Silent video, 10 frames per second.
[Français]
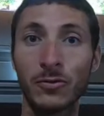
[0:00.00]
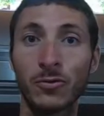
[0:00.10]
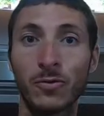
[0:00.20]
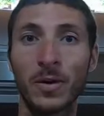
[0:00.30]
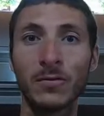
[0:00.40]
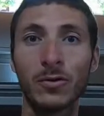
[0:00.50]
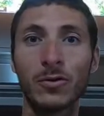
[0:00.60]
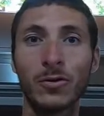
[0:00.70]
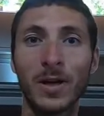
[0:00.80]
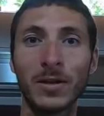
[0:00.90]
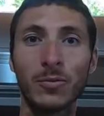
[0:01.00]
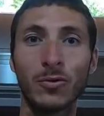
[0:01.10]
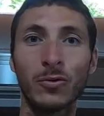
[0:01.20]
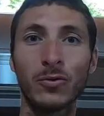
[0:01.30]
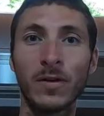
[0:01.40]
à tous, bienvenue au domaine
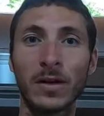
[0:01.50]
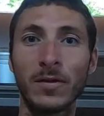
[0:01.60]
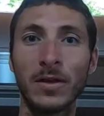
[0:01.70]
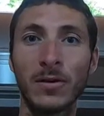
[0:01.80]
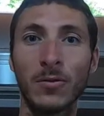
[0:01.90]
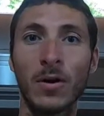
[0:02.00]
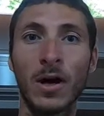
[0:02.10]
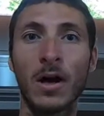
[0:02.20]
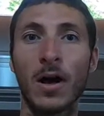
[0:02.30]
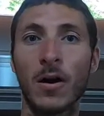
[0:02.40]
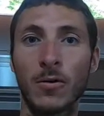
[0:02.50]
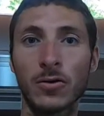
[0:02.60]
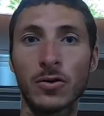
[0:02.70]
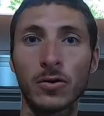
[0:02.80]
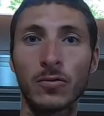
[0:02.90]
pour une nouvelle vidéo.
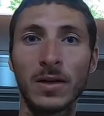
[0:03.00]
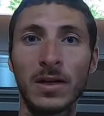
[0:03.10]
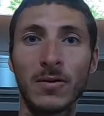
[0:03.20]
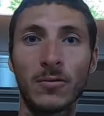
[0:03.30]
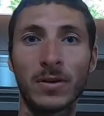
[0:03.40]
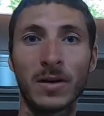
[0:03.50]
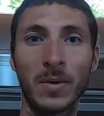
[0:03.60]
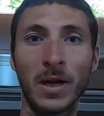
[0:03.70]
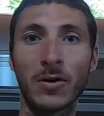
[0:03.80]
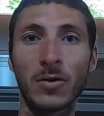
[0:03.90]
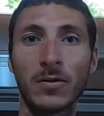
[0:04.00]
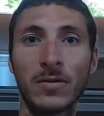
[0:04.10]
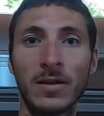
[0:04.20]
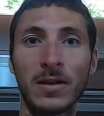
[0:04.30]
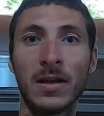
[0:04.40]
Aujourd'hui, on est
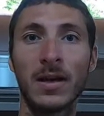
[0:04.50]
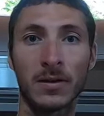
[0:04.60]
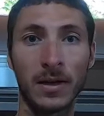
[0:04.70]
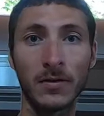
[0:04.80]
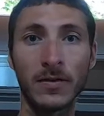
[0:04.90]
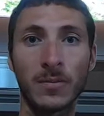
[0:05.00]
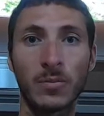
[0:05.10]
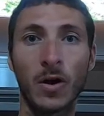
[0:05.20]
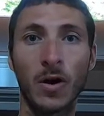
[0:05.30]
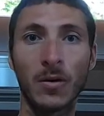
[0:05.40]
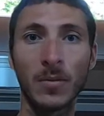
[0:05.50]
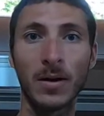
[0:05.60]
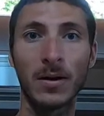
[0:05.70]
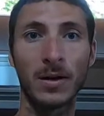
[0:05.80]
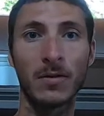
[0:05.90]
mercredi 15
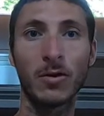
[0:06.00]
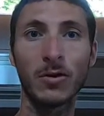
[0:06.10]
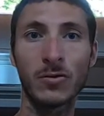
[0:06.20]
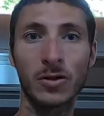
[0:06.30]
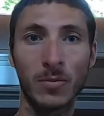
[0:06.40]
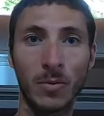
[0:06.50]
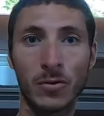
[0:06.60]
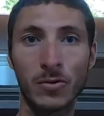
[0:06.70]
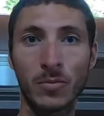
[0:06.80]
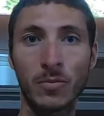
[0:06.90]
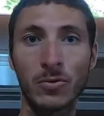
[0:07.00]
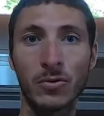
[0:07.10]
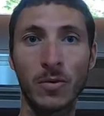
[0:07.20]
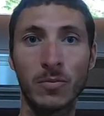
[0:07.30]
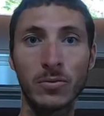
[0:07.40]
septembre, les vendanges approchent de
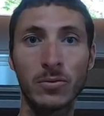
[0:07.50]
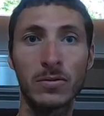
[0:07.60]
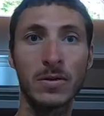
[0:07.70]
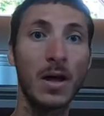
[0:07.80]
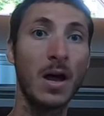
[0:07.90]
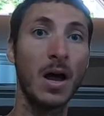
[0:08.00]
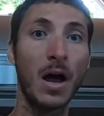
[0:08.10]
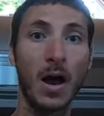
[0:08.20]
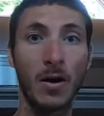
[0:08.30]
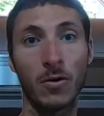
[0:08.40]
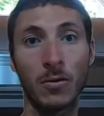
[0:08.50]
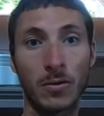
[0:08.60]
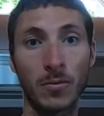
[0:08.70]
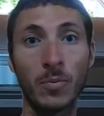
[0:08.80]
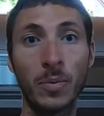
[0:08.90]
plus en plus, alors
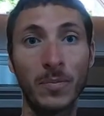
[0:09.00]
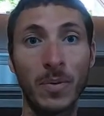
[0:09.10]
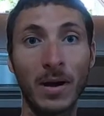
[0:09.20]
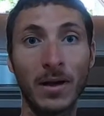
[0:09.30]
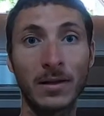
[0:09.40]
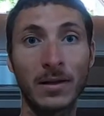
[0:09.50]
euh, on prépare la